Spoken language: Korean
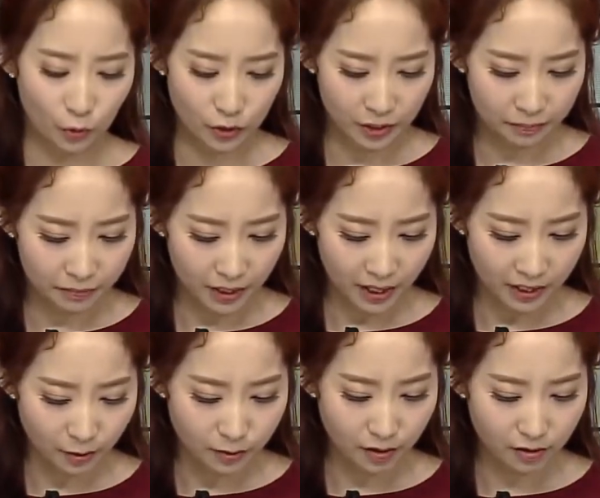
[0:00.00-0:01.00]
50대
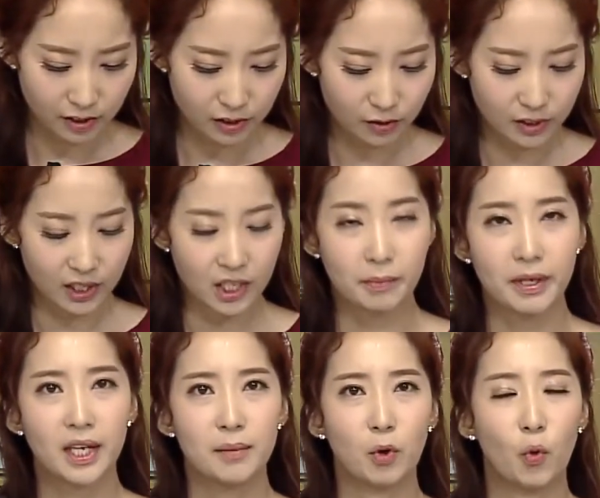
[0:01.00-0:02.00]
여성
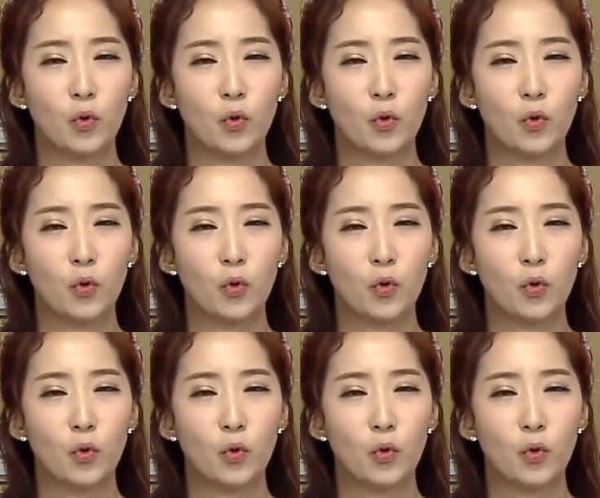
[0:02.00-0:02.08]
시청자님이 뭐